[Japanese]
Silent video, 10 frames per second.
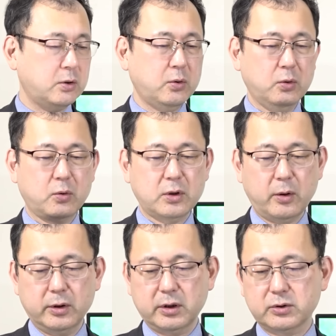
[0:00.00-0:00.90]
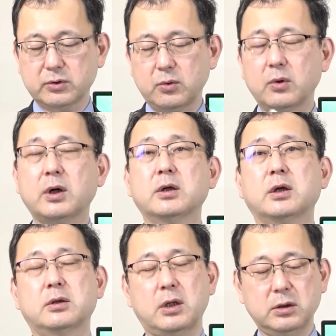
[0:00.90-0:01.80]
今日行われた首脳会
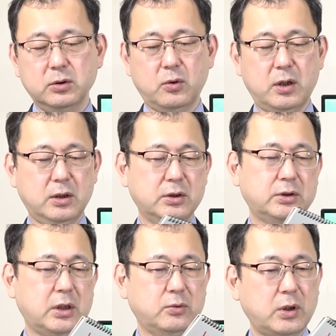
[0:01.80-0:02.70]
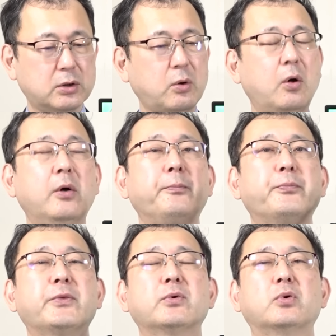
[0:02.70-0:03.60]
談何を話したのかと
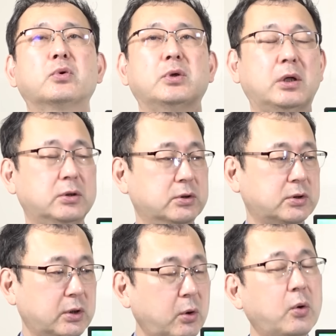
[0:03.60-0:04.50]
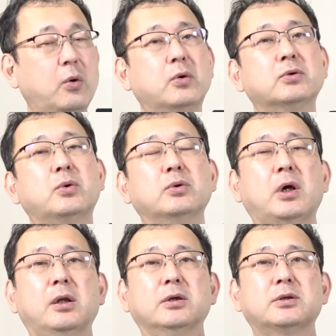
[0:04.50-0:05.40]
いうことなんですけど、本当に
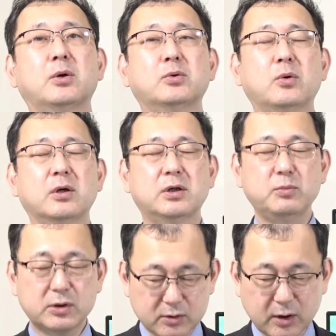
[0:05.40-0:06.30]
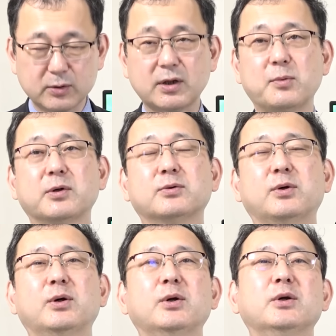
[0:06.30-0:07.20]
話したことは秘密でございます。
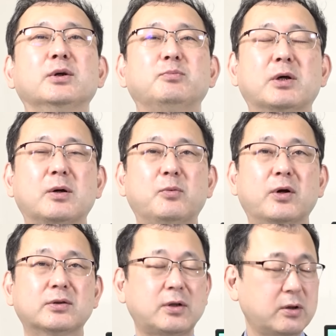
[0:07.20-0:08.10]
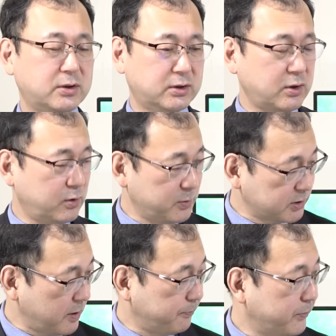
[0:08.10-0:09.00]
まだ漏れ伝わってきておりま
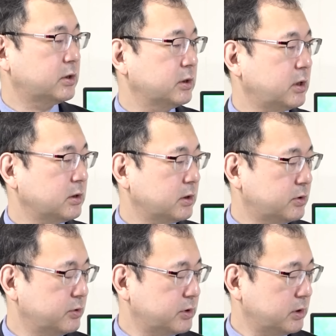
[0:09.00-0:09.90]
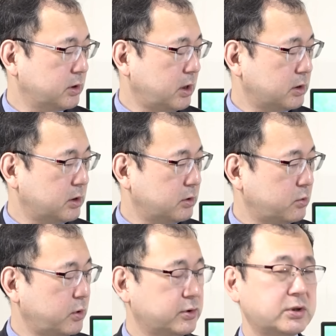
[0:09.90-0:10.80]
せん。新華社通信が、
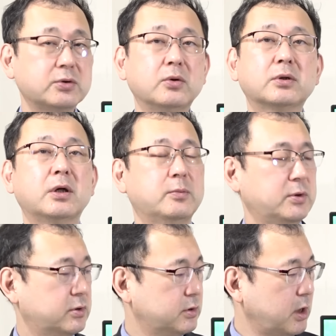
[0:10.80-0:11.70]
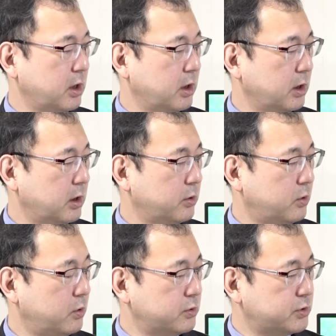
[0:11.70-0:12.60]
とか中央テレビですね、あ
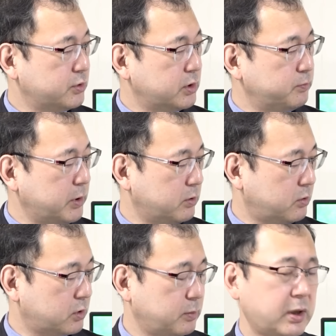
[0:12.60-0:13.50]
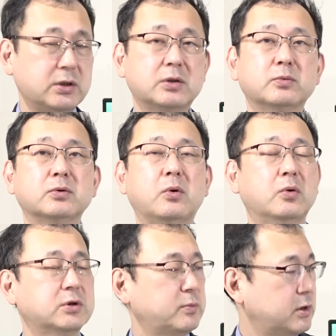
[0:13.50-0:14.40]
の、習近平の言葉一部
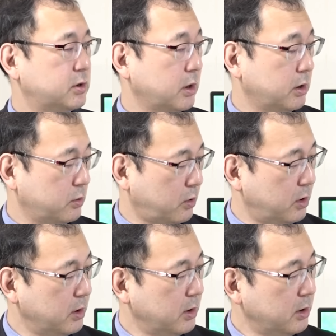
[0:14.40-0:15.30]
報じましたけど、